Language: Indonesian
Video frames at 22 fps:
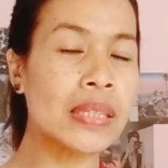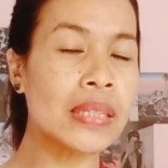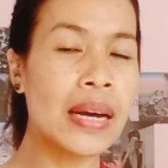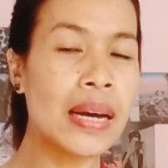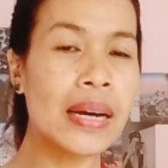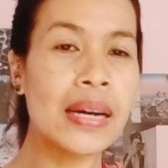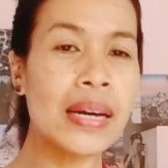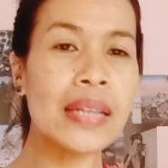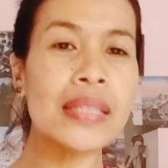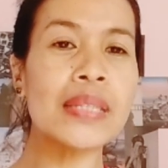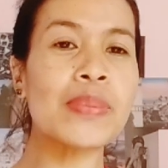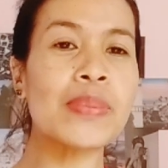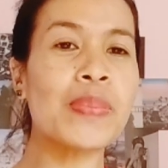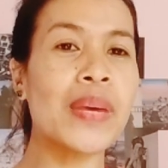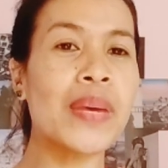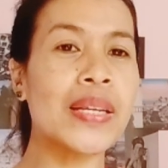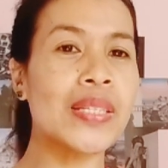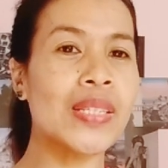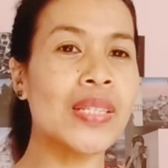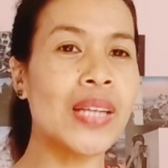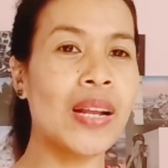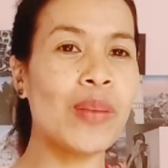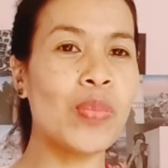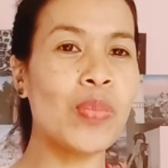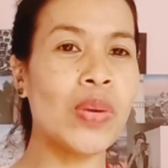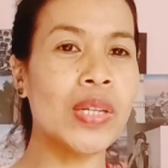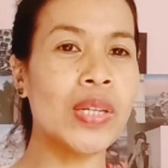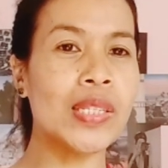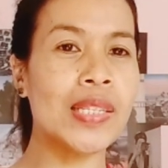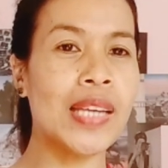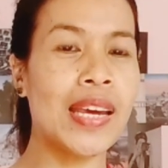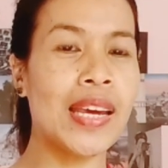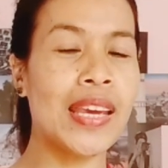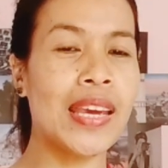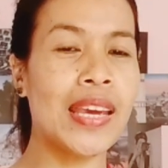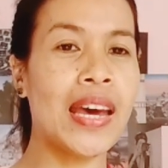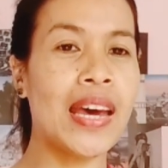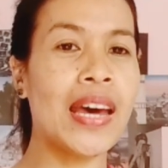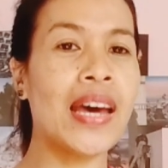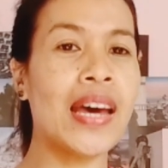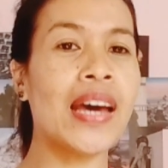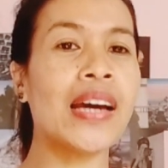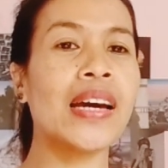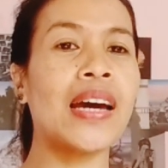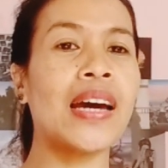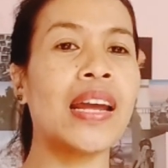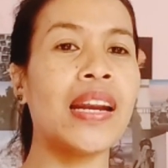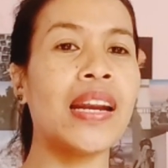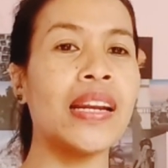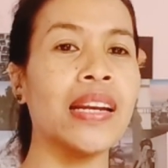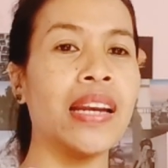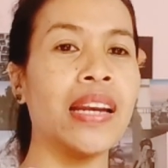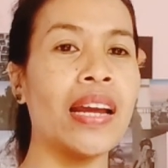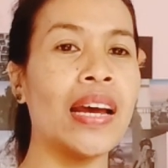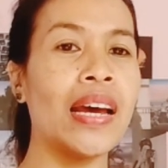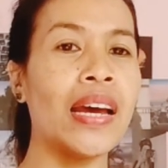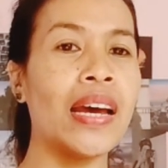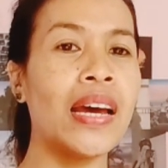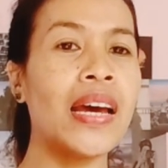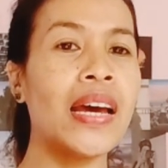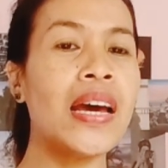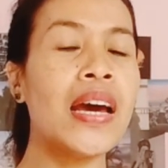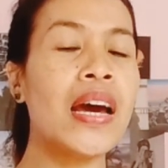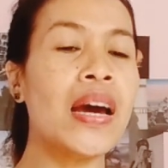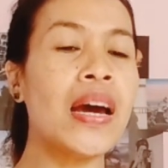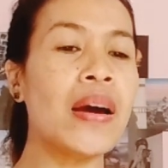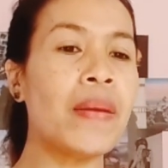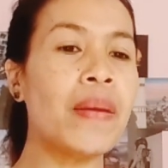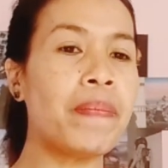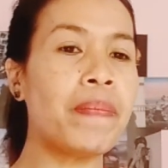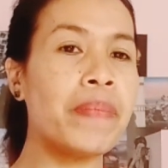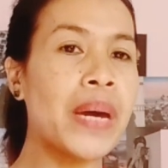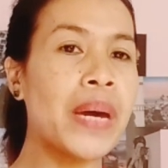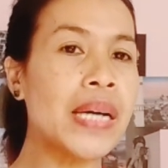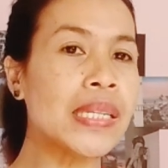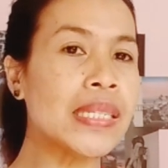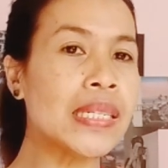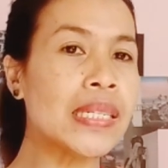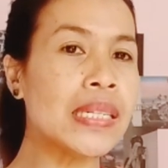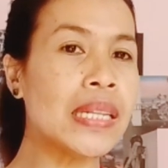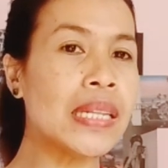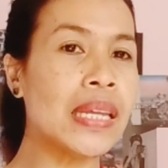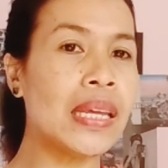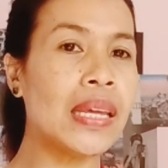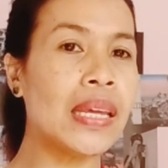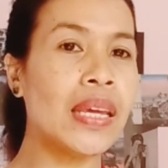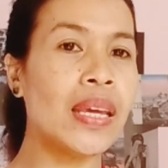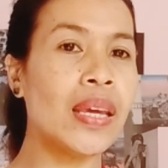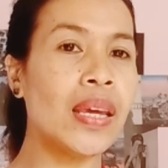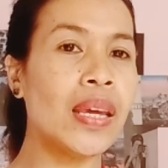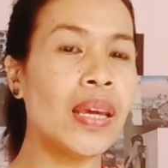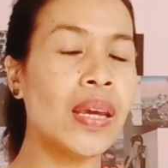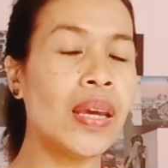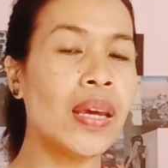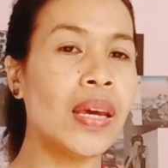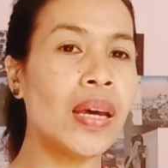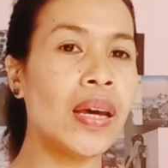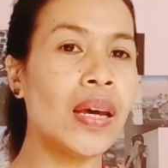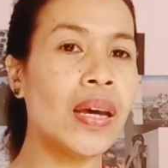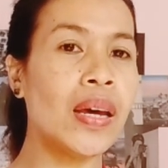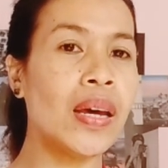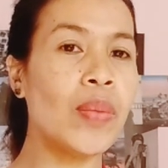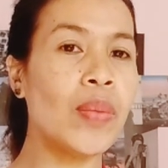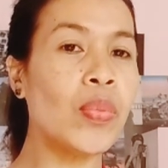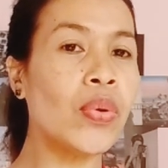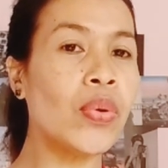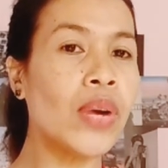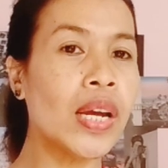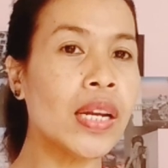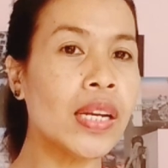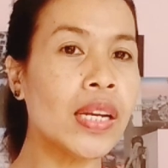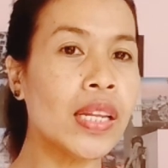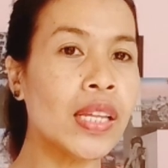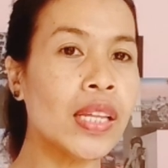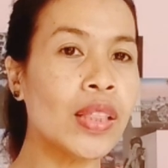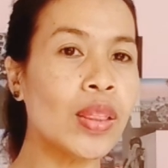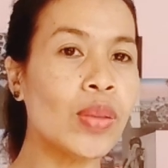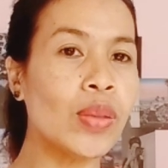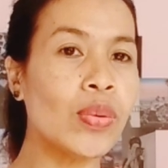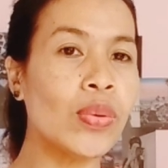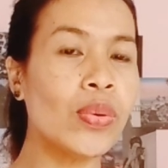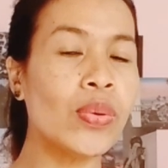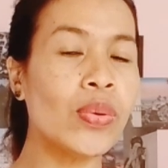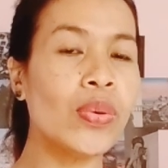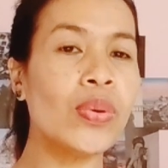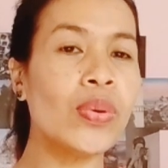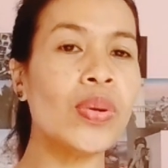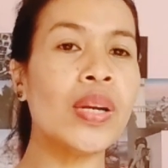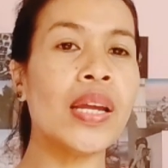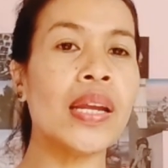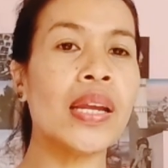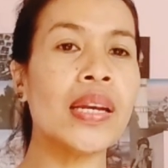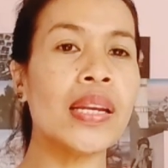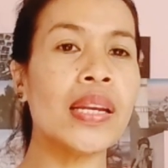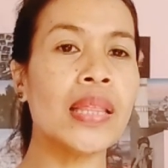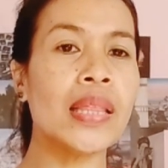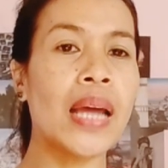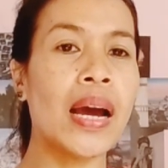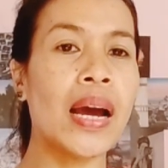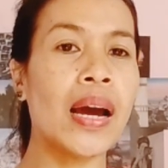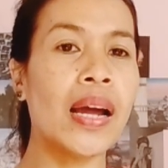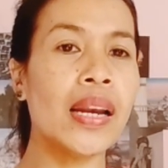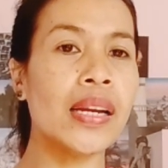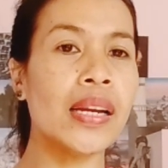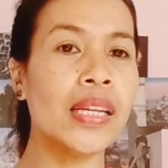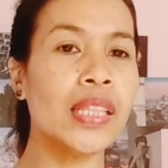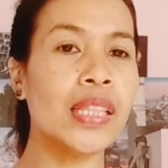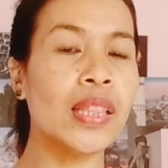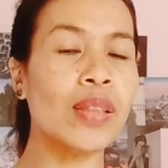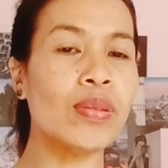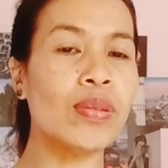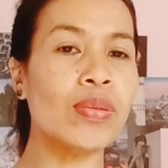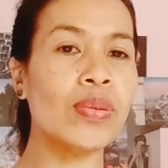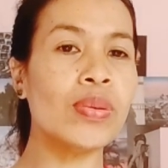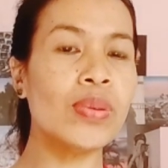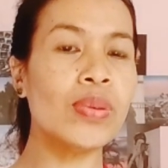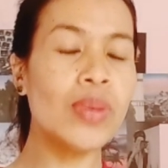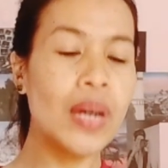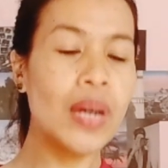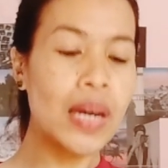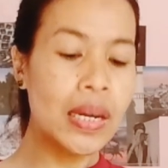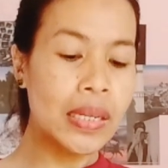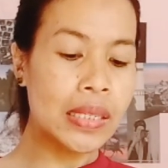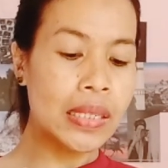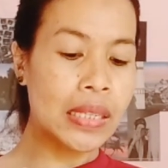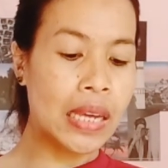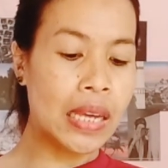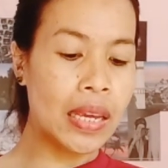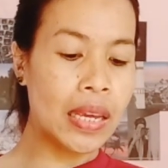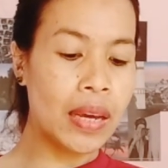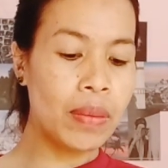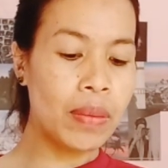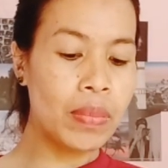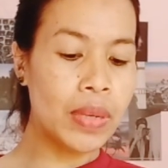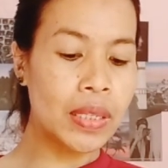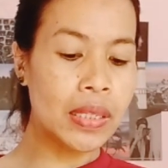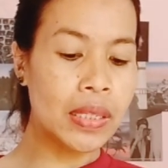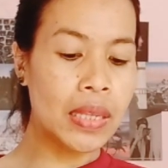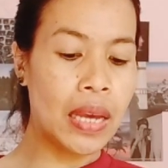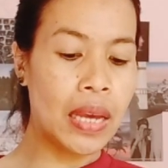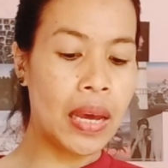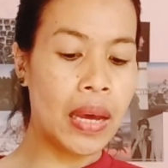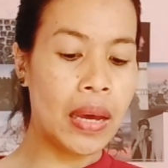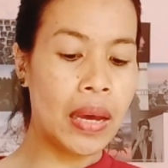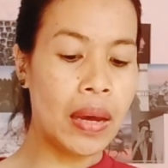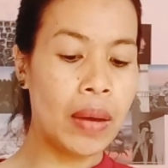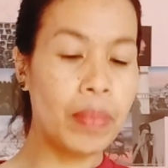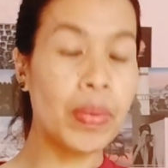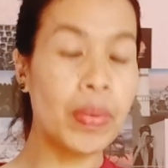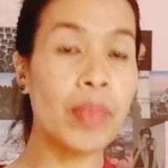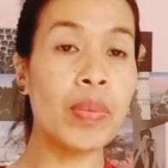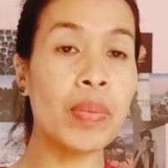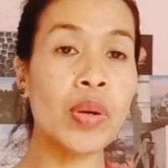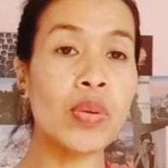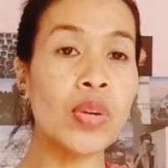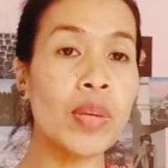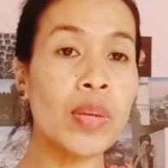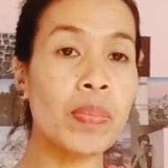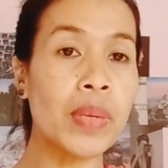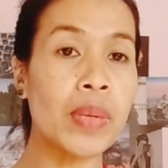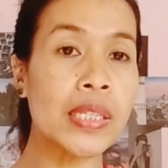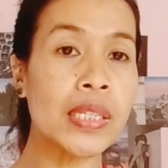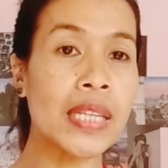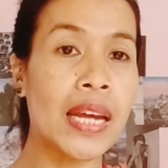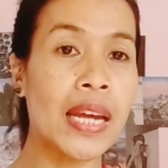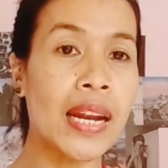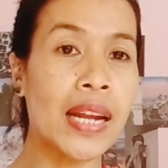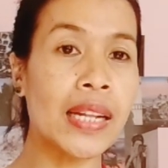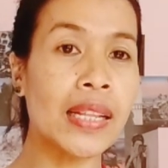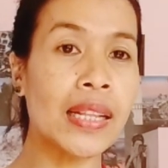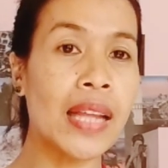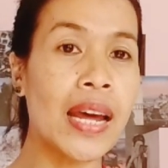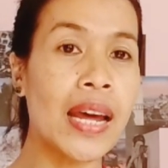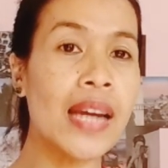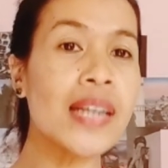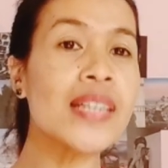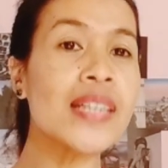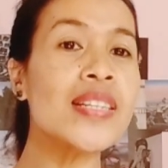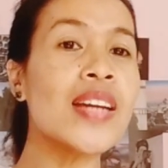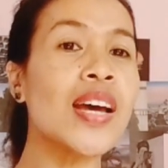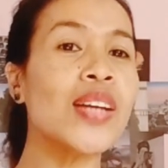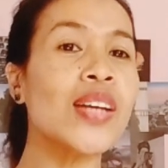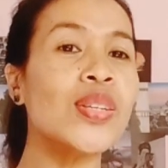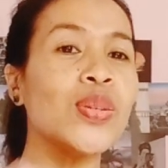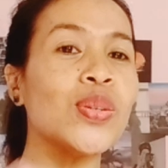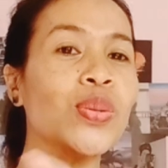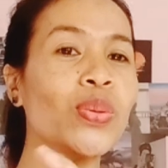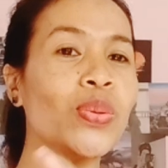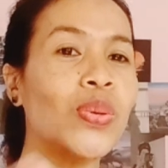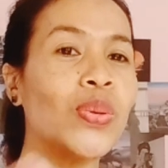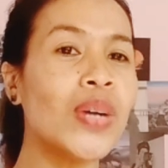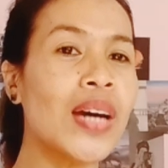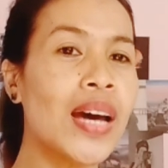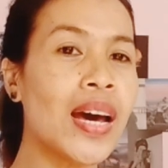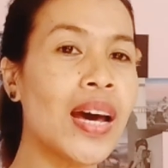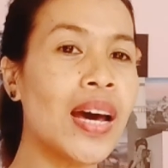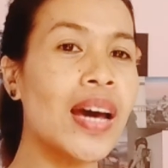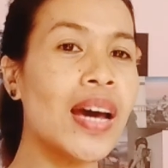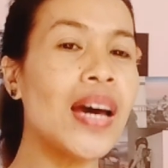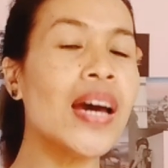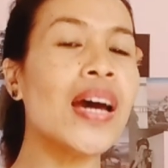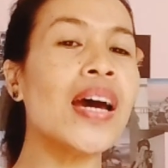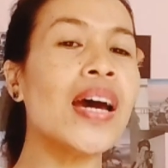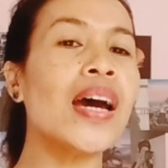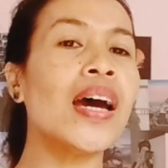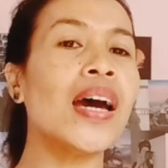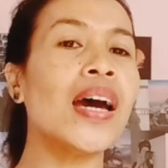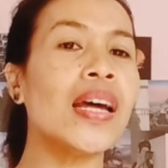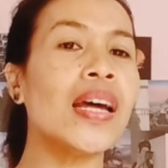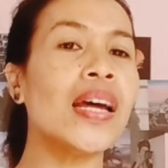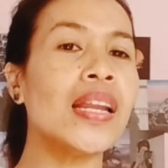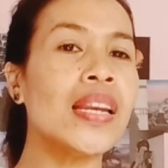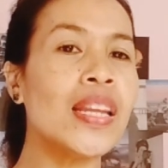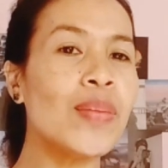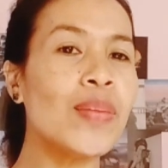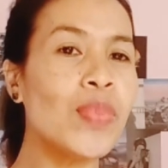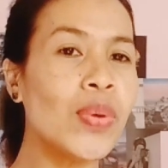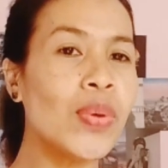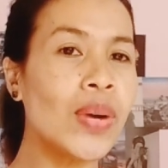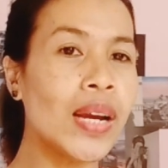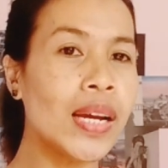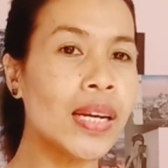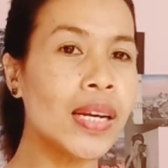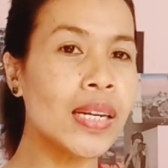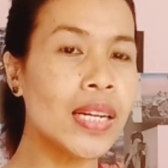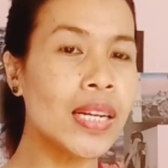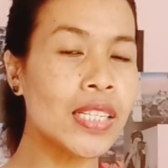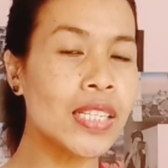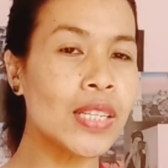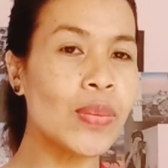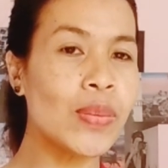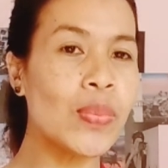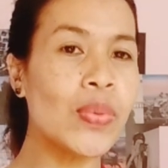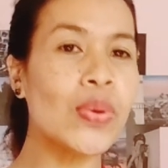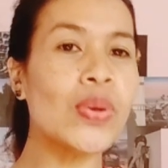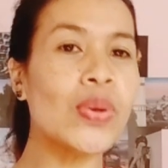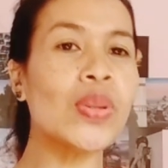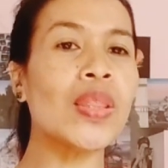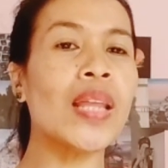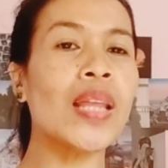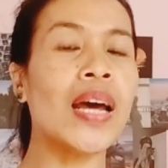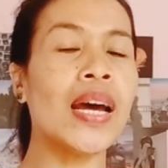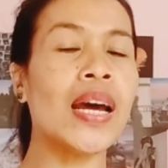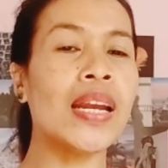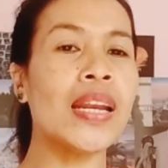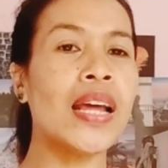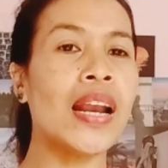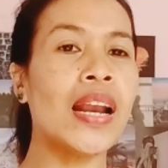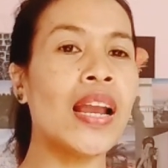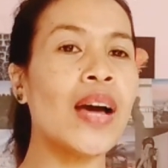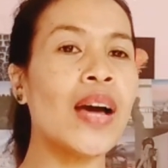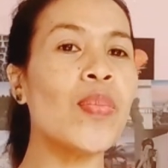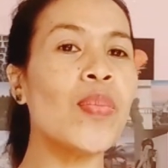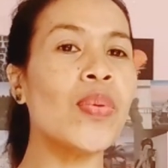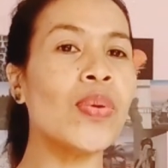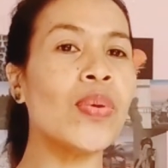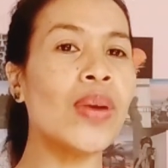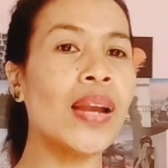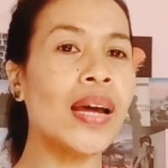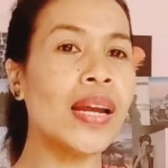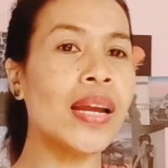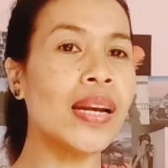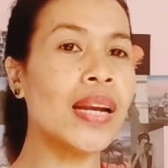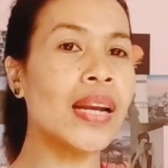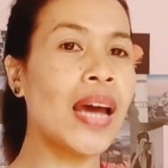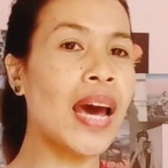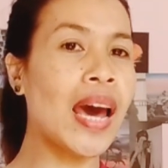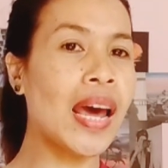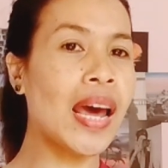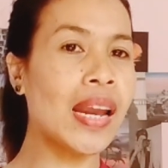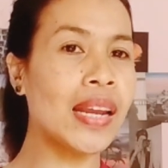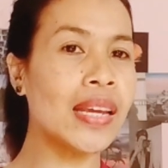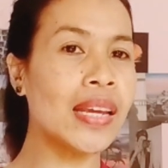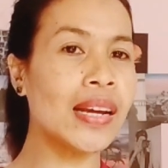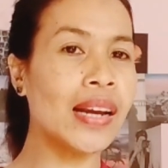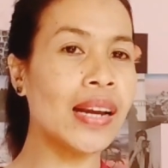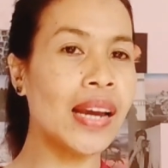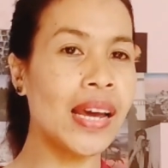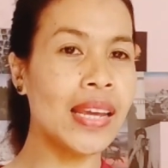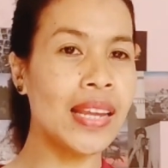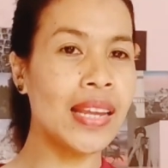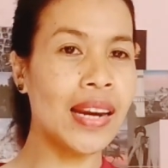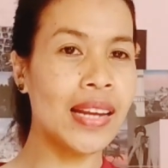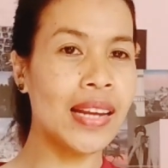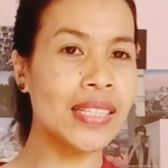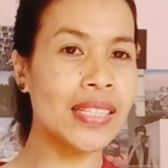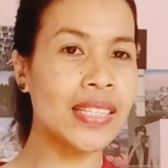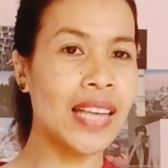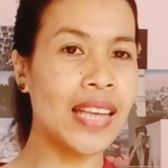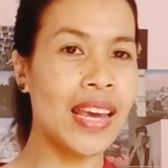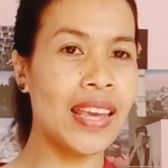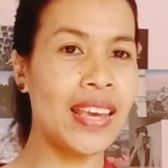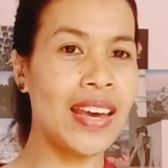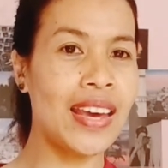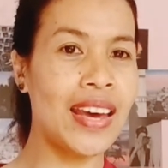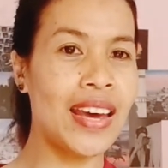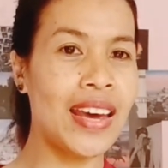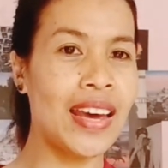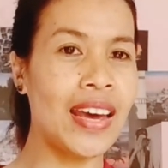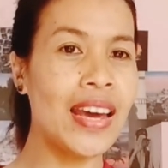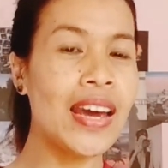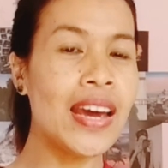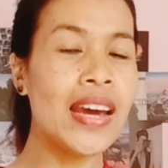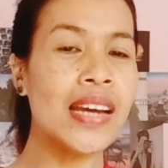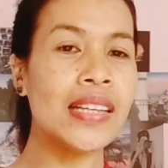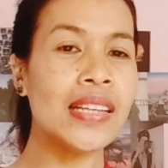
sangat spesial buat saya karena pas di eh, bulan itu dan di tanggal itu saya bisa memenuhi persyaratan dan juga di bulan tersebut adalah bulan hari kelahiran saya.